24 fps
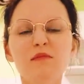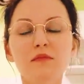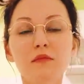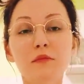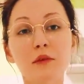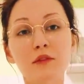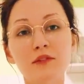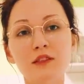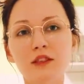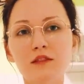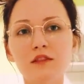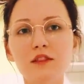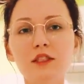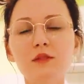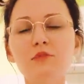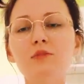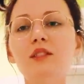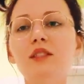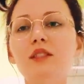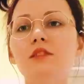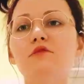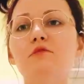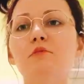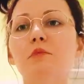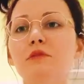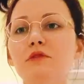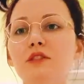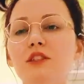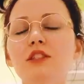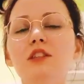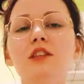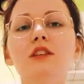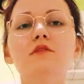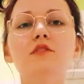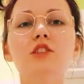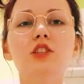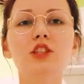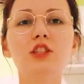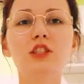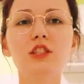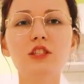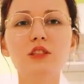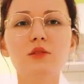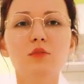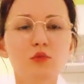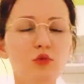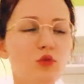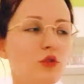по всей видимости, в повседневной
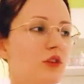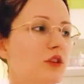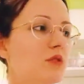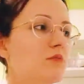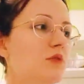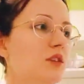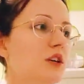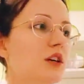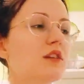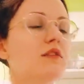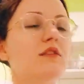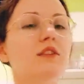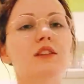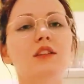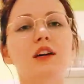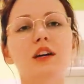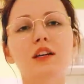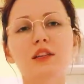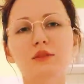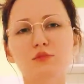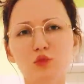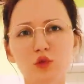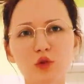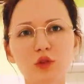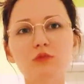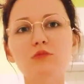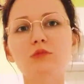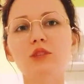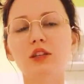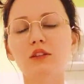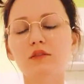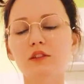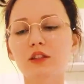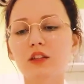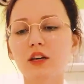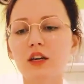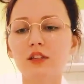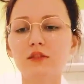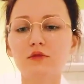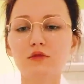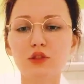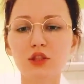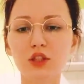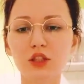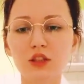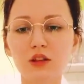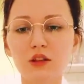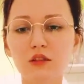жизни многим не хватает, многим не хватает вот,
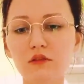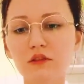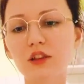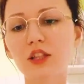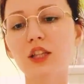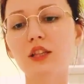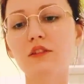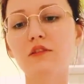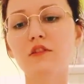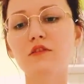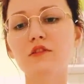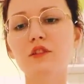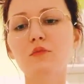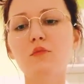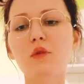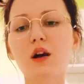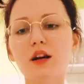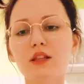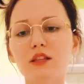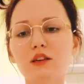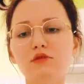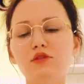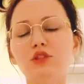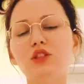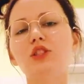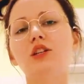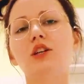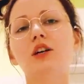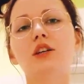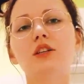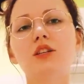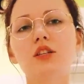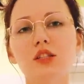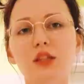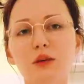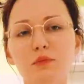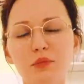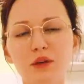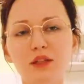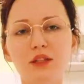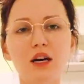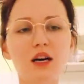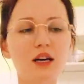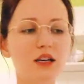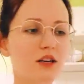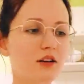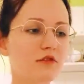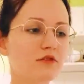вот этого внимания, вот этих каких-то
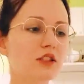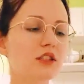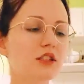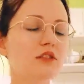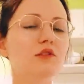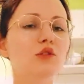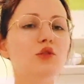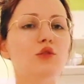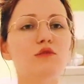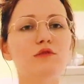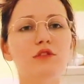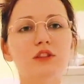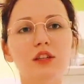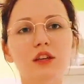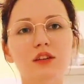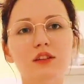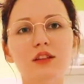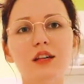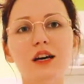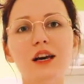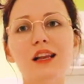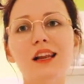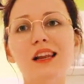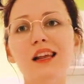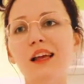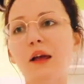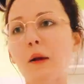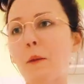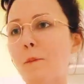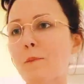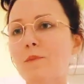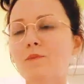подарков, цветов и так далее,